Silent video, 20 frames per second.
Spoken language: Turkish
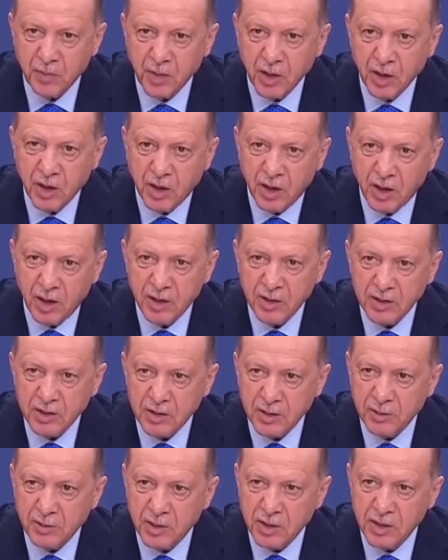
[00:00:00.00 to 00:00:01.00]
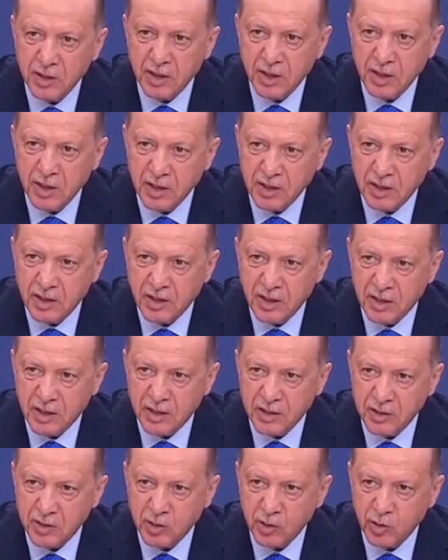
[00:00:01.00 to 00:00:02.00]
aynı zamanda heyetler
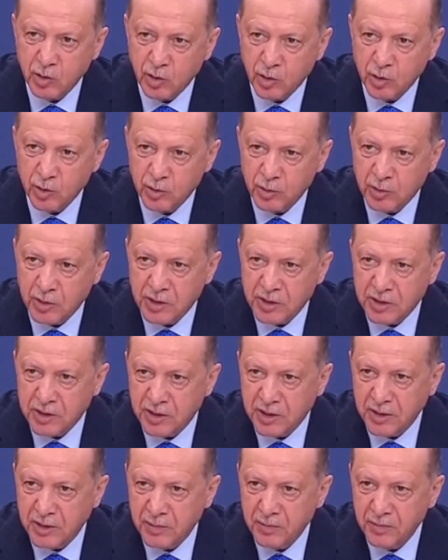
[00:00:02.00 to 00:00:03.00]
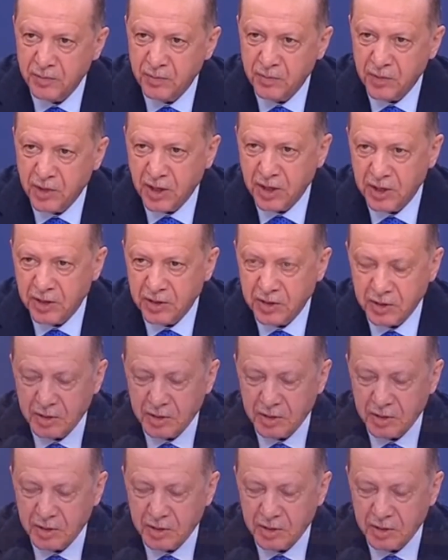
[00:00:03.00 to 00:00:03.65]
arası görüşmede de teyit ettik.